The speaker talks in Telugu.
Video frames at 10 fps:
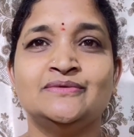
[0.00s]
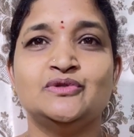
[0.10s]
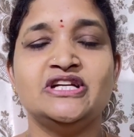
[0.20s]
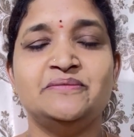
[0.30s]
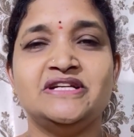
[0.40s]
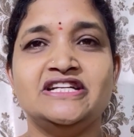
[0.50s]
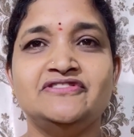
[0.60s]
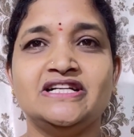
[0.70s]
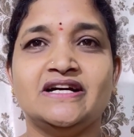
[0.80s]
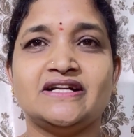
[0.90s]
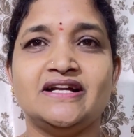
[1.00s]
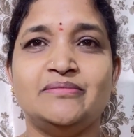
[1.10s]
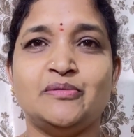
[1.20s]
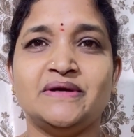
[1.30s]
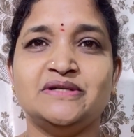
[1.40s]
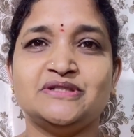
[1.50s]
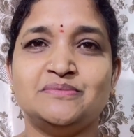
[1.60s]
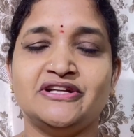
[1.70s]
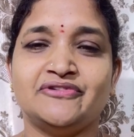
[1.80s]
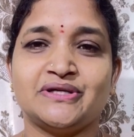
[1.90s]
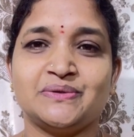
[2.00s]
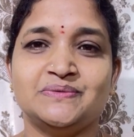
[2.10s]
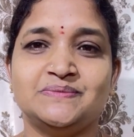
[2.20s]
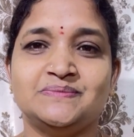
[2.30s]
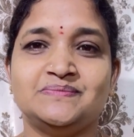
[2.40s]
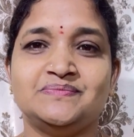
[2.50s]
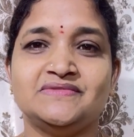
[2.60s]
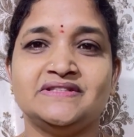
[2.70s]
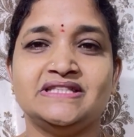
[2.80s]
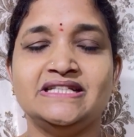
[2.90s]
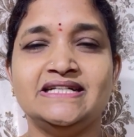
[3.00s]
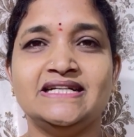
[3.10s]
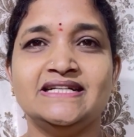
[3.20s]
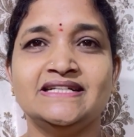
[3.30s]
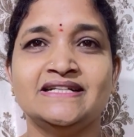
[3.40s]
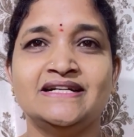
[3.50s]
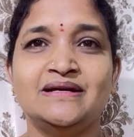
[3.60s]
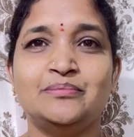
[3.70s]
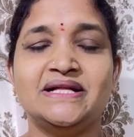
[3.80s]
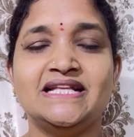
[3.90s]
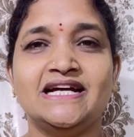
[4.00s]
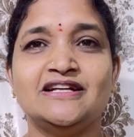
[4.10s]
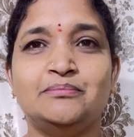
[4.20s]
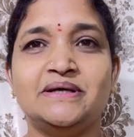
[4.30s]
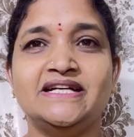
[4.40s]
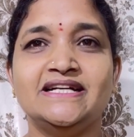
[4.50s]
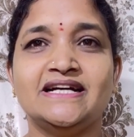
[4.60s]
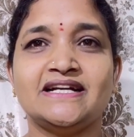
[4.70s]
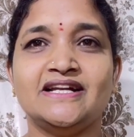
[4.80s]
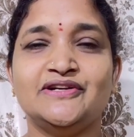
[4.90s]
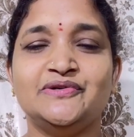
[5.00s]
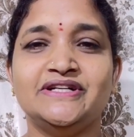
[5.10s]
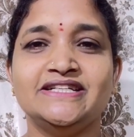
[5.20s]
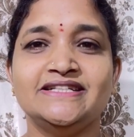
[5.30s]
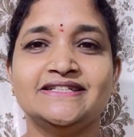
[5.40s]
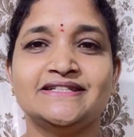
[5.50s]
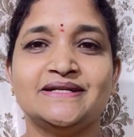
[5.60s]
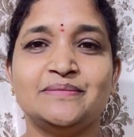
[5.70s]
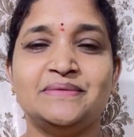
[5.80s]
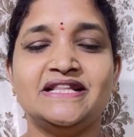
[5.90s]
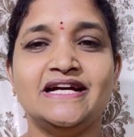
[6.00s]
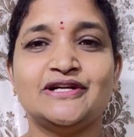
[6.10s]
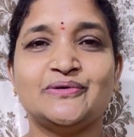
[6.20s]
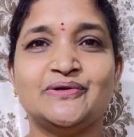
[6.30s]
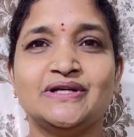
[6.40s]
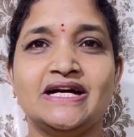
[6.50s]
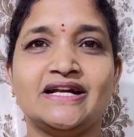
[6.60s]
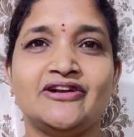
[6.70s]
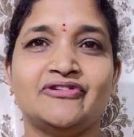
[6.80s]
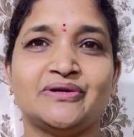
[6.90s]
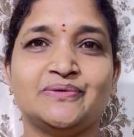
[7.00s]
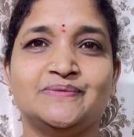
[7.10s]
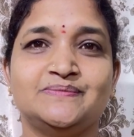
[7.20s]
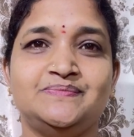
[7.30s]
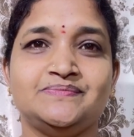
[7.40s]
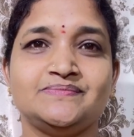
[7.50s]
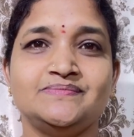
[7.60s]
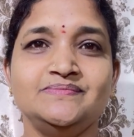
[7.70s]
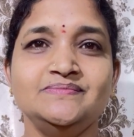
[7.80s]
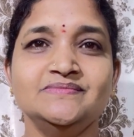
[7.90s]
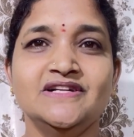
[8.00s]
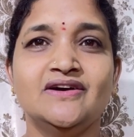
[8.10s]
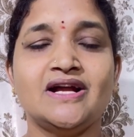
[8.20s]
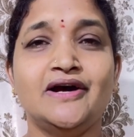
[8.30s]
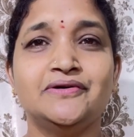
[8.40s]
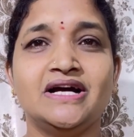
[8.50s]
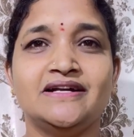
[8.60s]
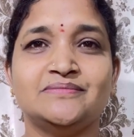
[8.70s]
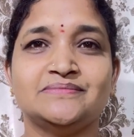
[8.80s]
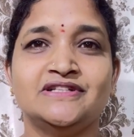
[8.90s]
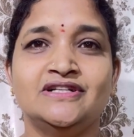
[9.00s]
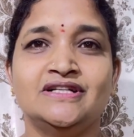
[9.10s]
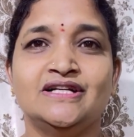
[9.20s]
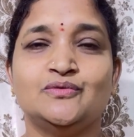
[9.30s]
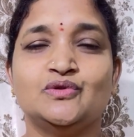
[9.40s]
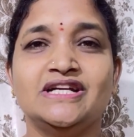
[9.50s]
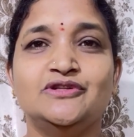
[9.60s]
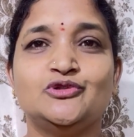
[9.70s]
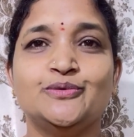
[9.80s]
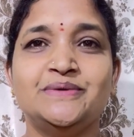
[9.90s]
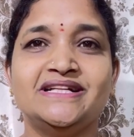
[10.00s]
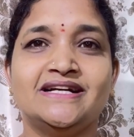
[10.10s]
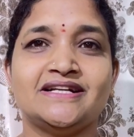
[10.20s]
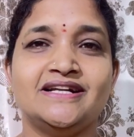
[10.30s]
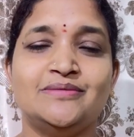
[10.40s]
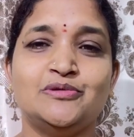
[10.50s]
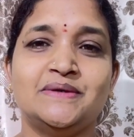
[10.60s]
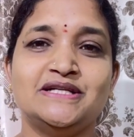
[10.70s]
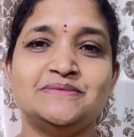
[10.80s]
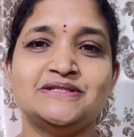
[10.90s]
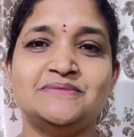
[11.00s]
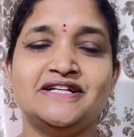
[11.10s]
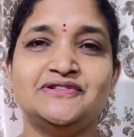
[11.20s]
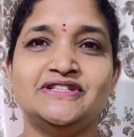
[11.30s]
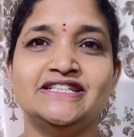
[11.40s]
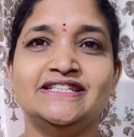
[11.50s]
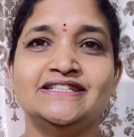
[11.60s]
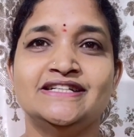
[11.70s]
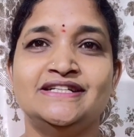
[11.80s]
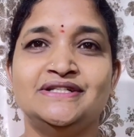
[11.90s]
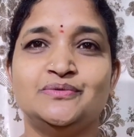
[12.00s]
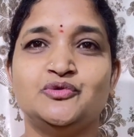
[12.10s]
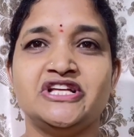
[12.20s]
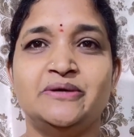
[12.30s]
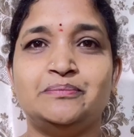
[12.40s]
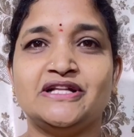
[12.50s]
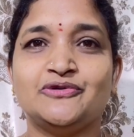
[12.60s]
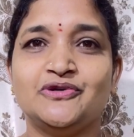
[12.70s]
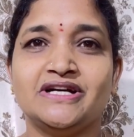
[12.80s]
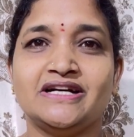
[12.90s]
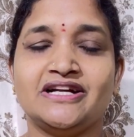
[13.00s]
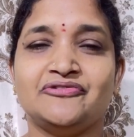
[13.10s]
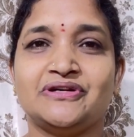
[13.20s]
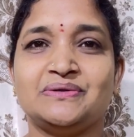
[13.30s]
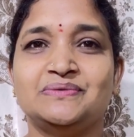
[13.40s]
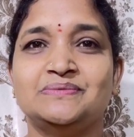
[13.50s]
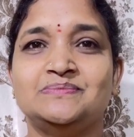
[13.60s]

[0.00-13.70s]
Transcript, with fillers: ఉదయం ఎనిమిది గంటల ముప్పై నిమిషముల వరకు తిరిగి మధ్యాహ్నం పన్నెండు గంటల నుండి మధ్యాహ్నం రెండు గంటల వరకు రాహుకాలం ఉదయం తొమ్మిది గంటల ముప్పై నిమిషముల నుండి ఉదయం పదకొండు గంటల వరకు